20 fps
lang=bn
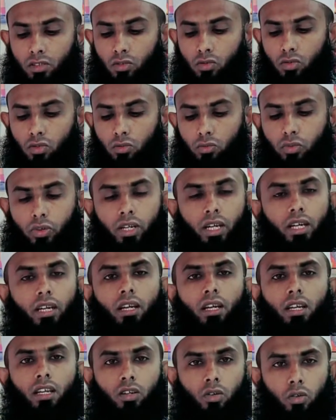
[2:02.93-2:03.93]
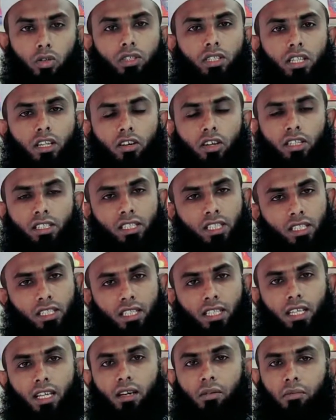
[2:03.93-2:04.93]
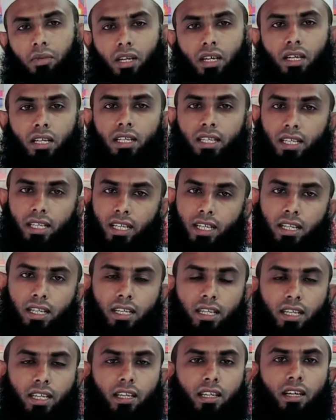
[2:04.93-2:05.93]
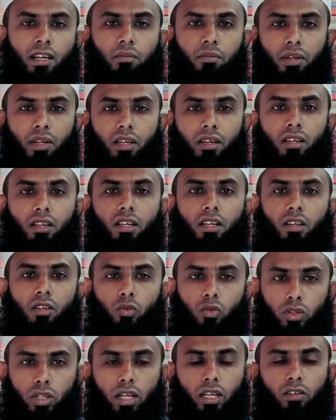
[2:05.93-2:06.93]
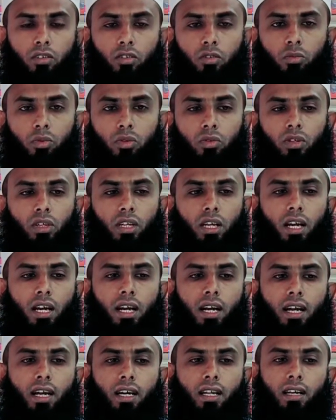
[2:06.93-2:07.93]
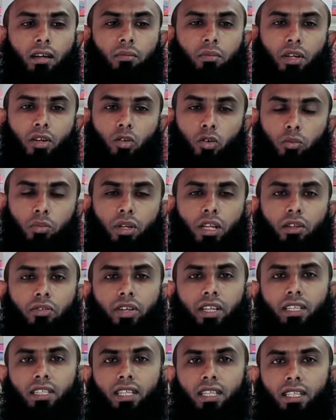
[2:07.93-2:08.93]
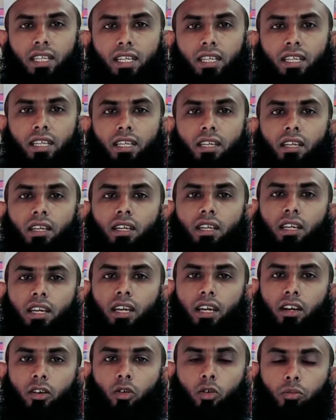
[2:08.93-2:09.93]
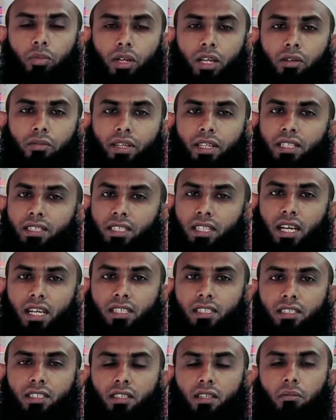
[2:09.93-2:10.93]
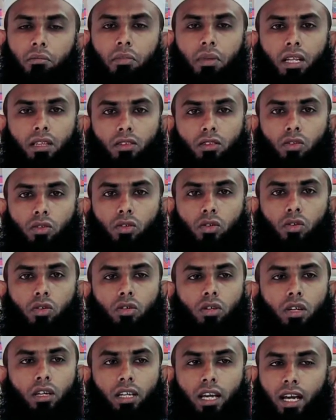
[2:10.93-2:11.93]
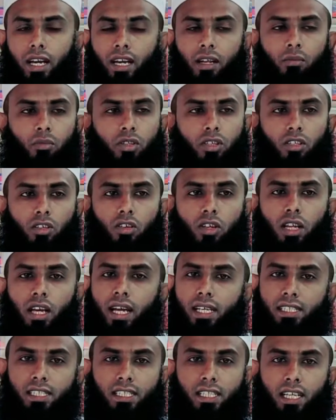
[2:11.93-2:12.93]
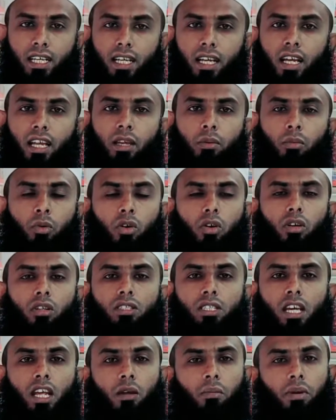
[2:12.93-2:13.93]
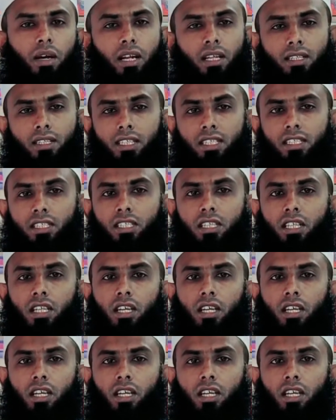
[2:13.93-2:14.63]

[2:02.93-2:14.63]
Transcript: যেন কোনো প্রকার ক্ষতি না হয় সেদিকে আমরা খেয়াল রেখেই আমরা কুরিয়ার করব। আর আমরা হোম ডেলিভারি দিয়ে থাকি হোম ডেলিভারি চার্জ মাত্র ঢাকার মধ্যে হলে আশি টাকা এবং সারা বাংলাদেশ